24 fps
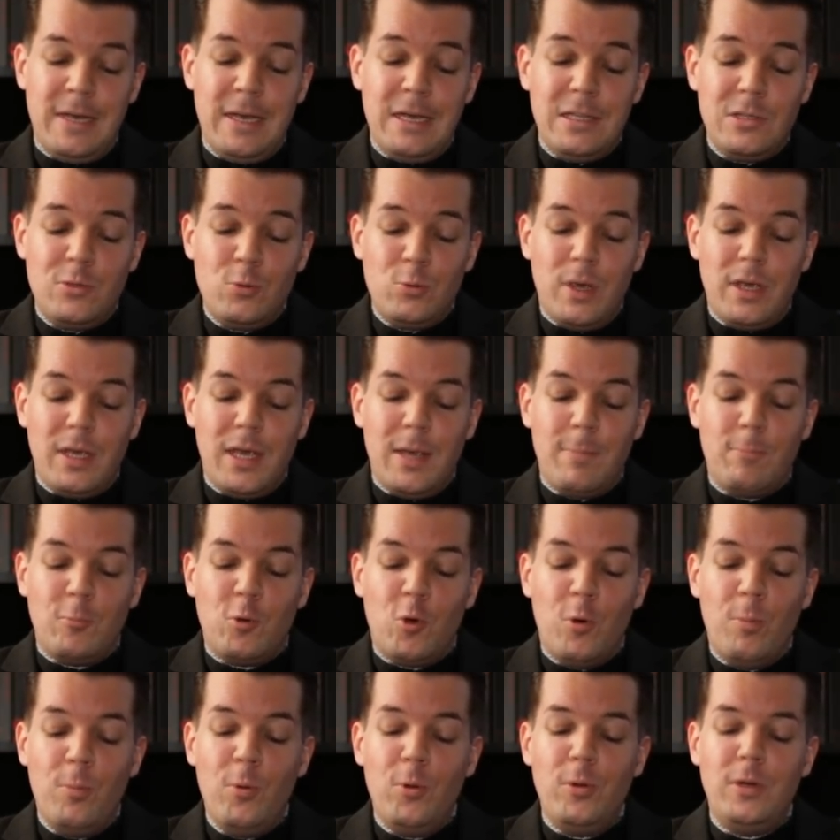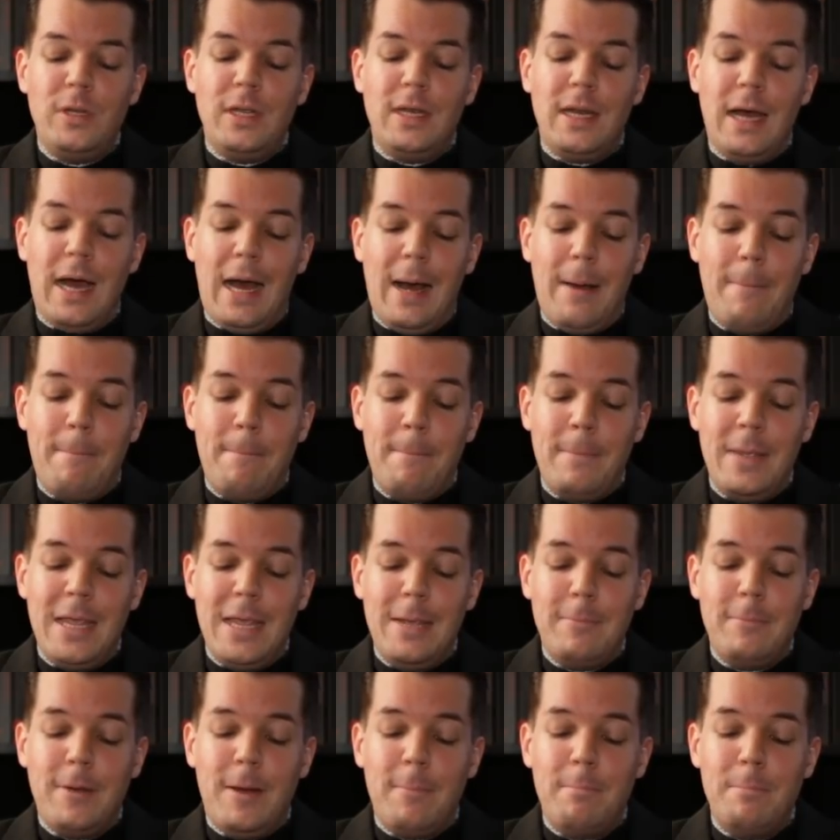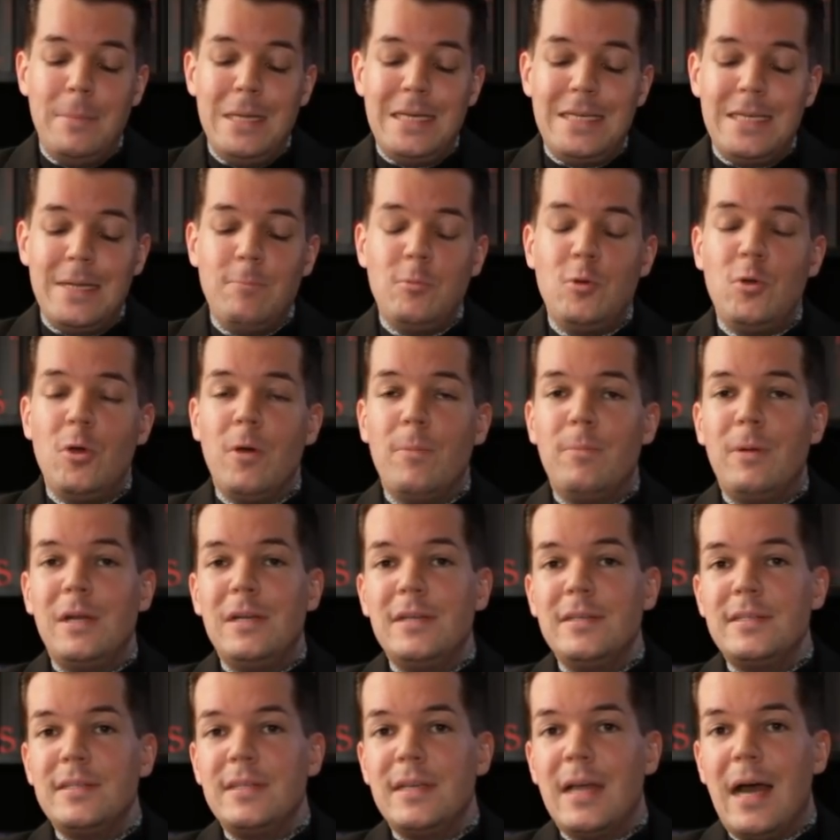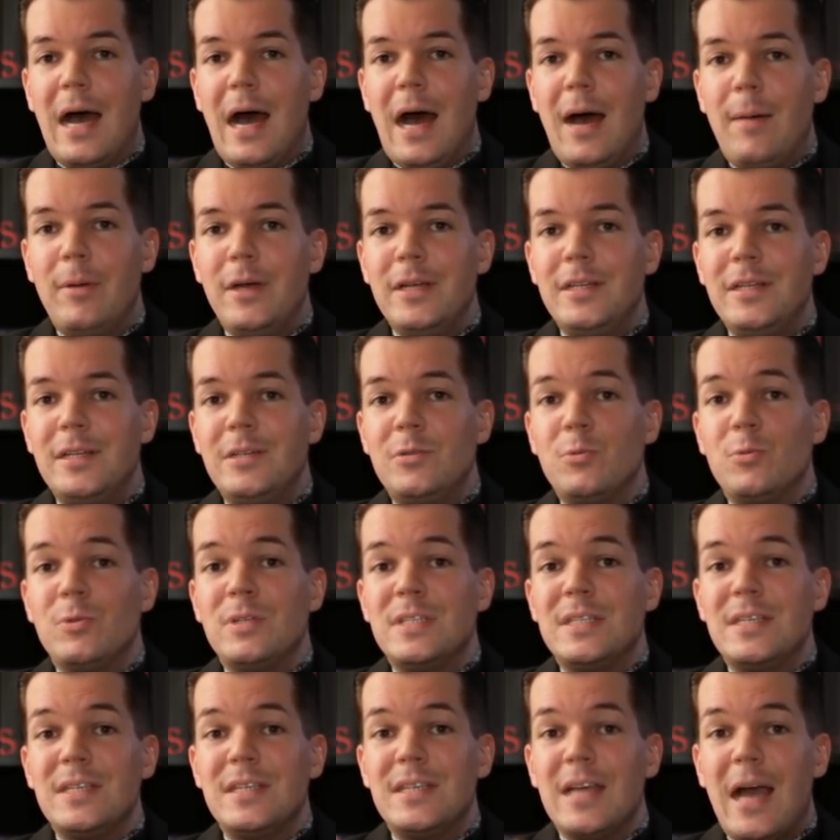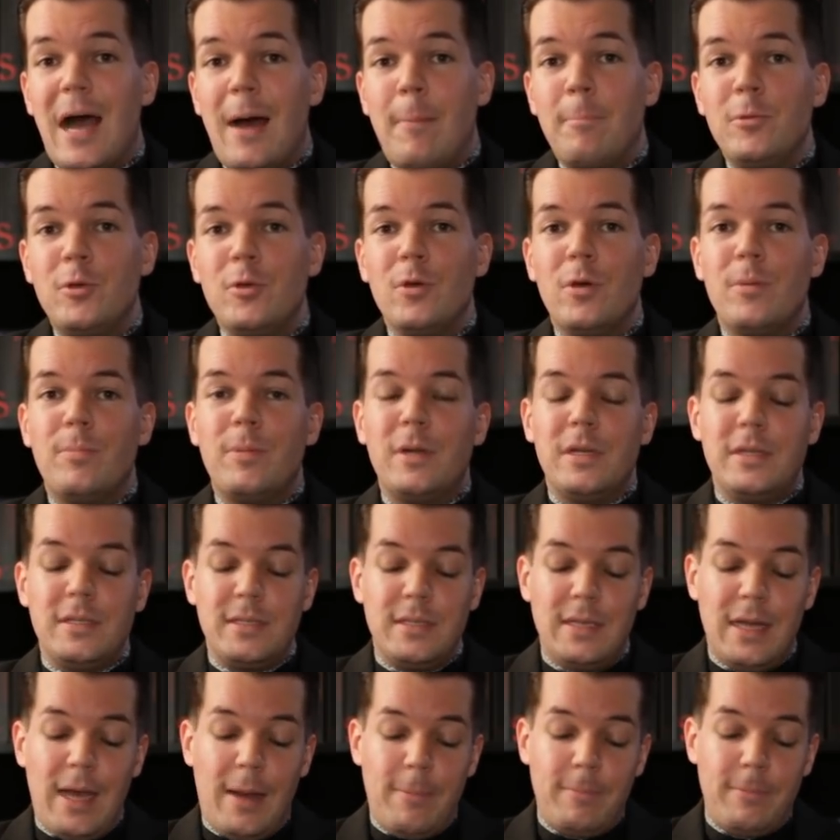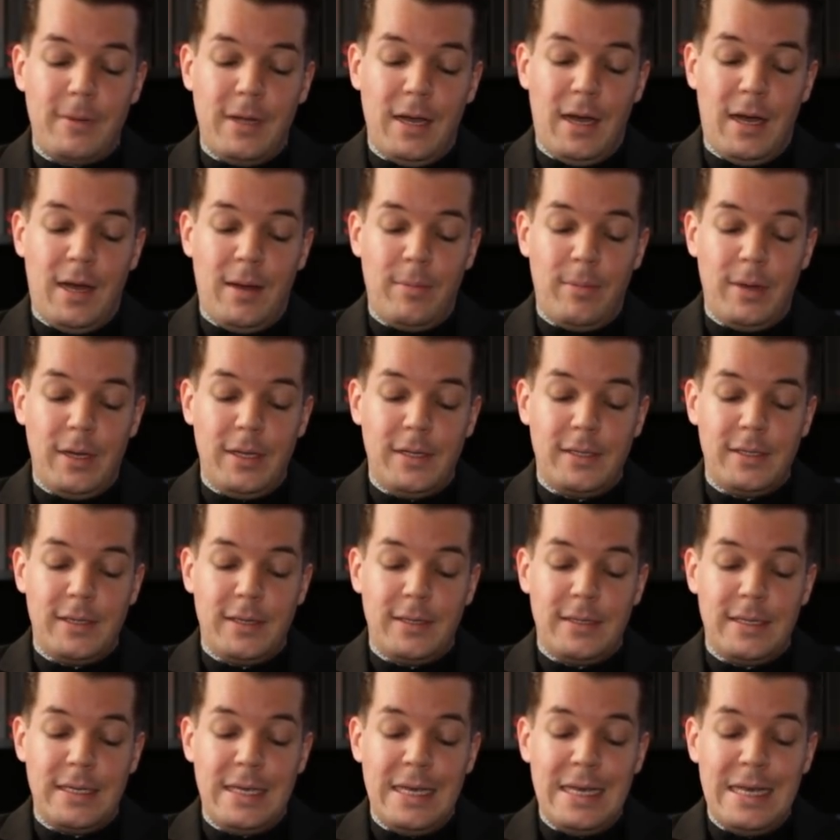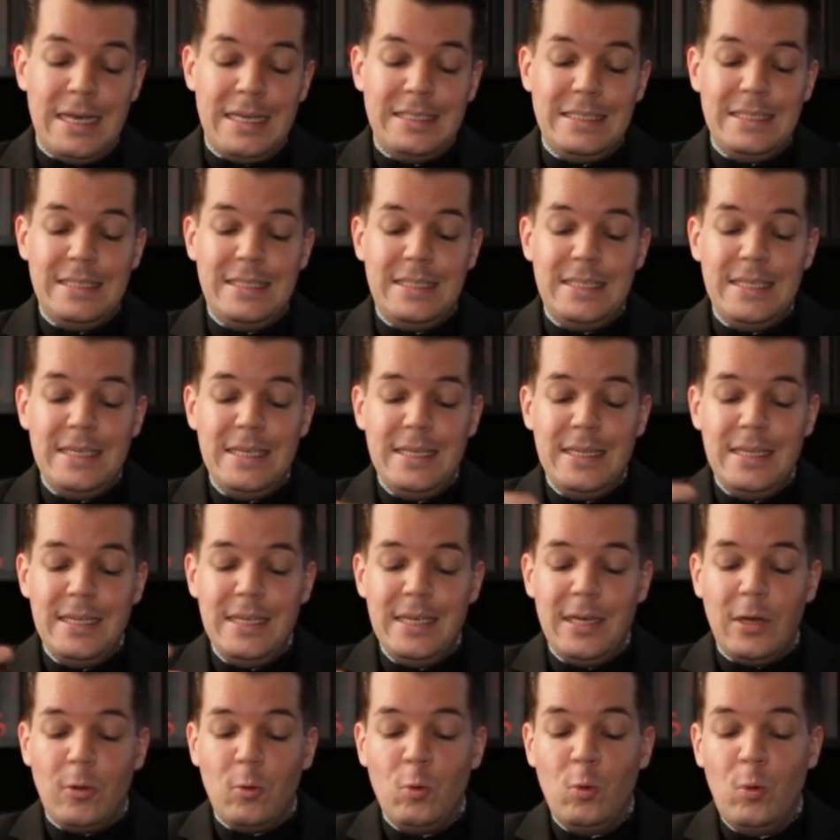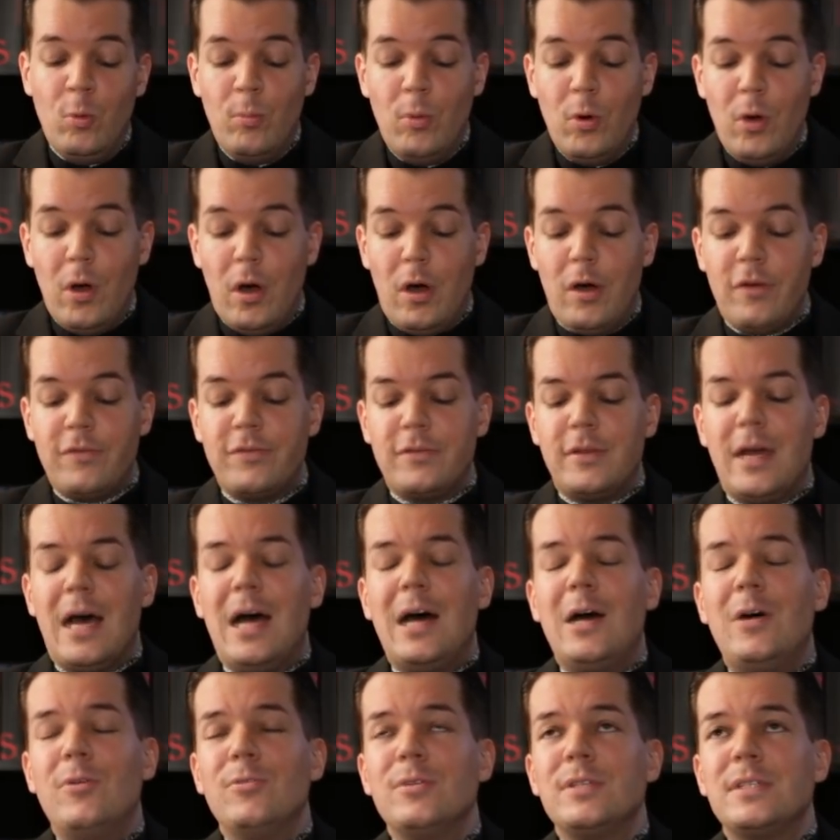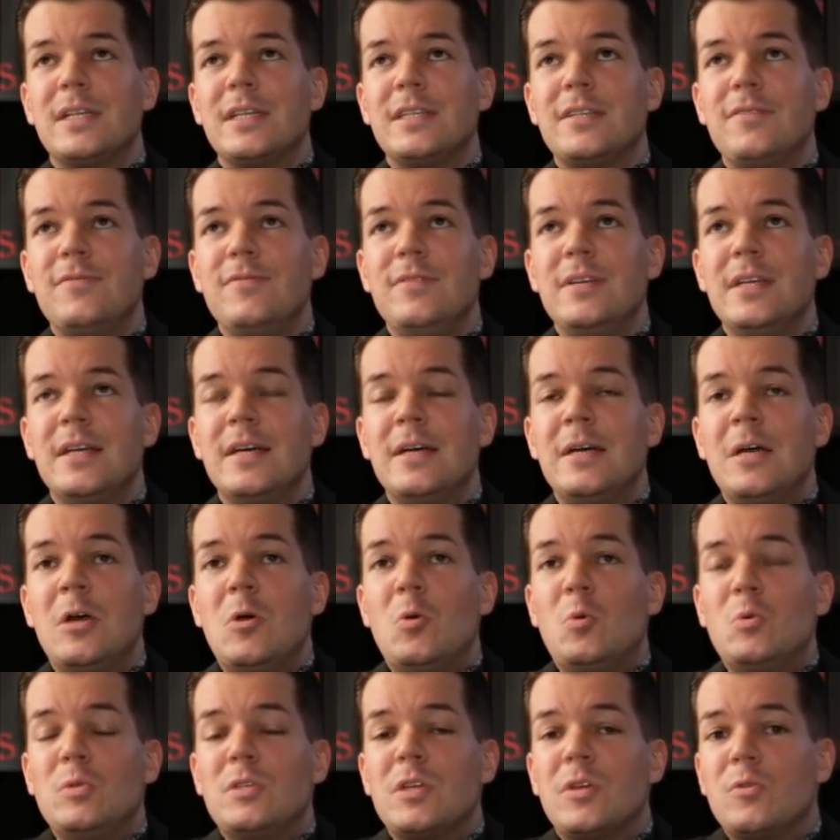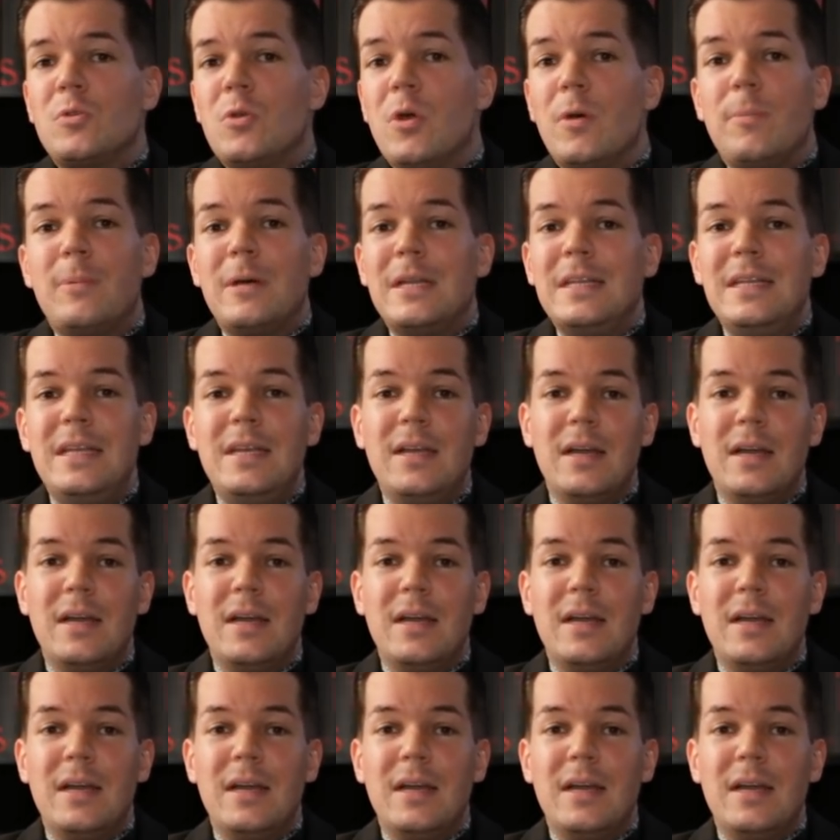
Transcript: Zugegeben, Komödien haben immer mit dem Körperlichen gearbeitet und sich am Körperlichen abgearbeitet. Sie ziehen ihren Humor oft daraus, dass wir unseren Körper nie